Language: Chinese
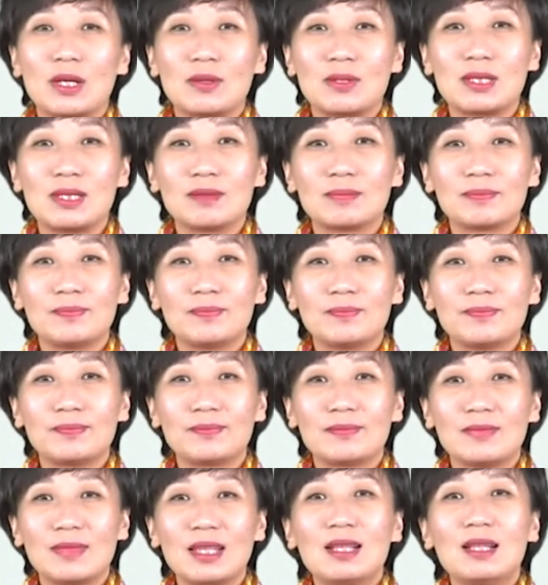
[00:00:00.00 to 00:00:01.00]
要性。
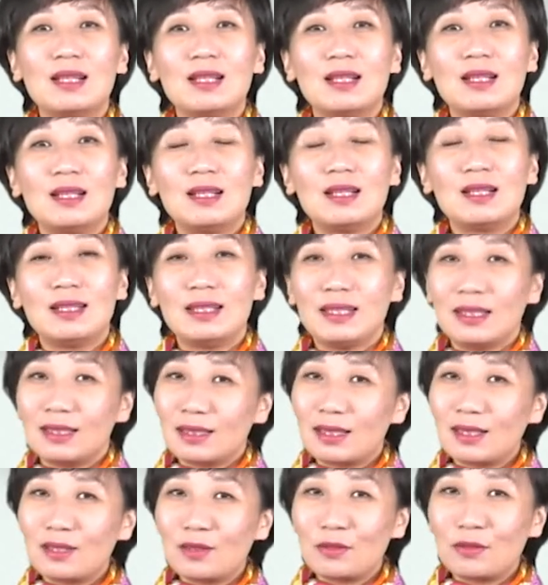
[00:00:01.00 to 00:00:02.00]
里
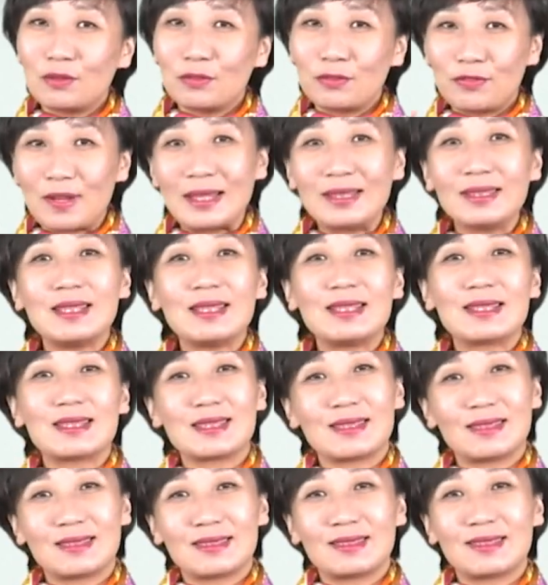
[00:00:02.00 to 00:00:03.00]
的繁体
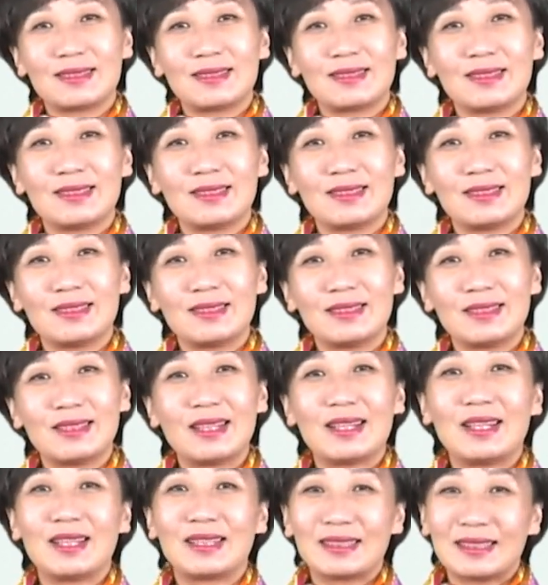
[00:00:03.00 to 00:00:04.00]
字，
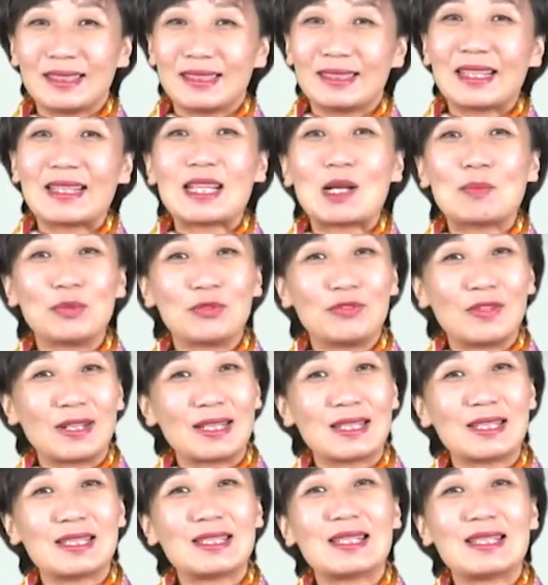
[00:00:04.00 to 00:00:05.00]
啊，大家不
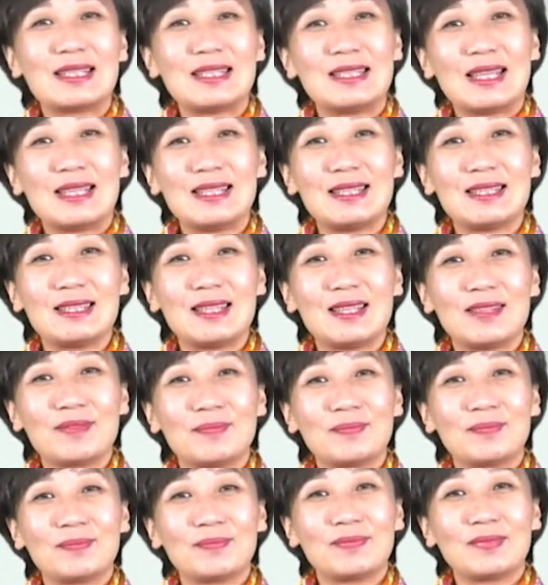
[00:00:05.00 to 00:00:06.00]
妨试着写一写，
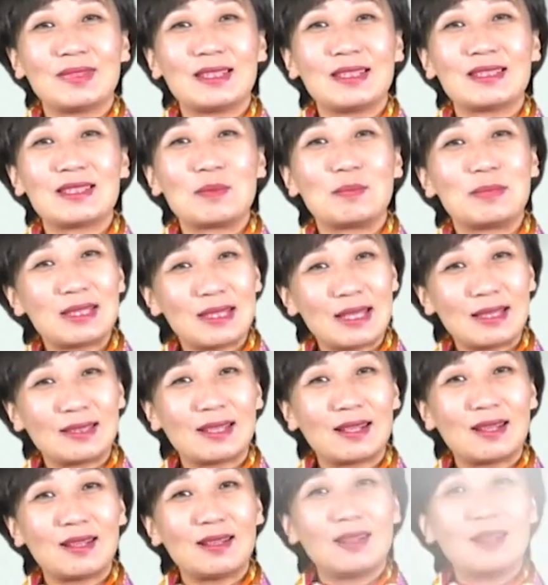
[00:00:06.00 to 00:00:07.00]
怎么写
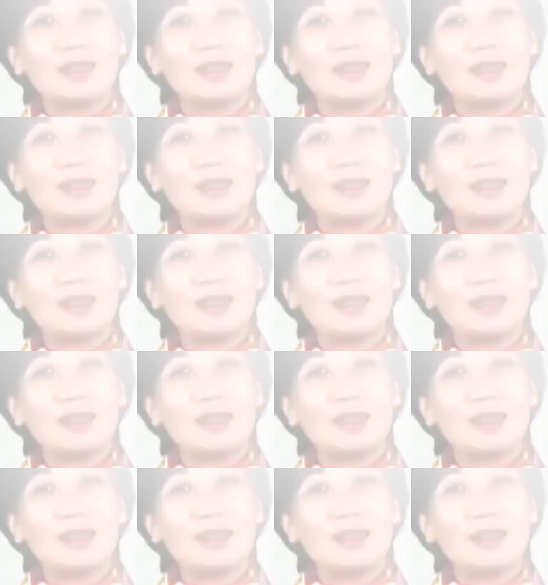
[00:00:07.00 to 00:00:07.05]
呢？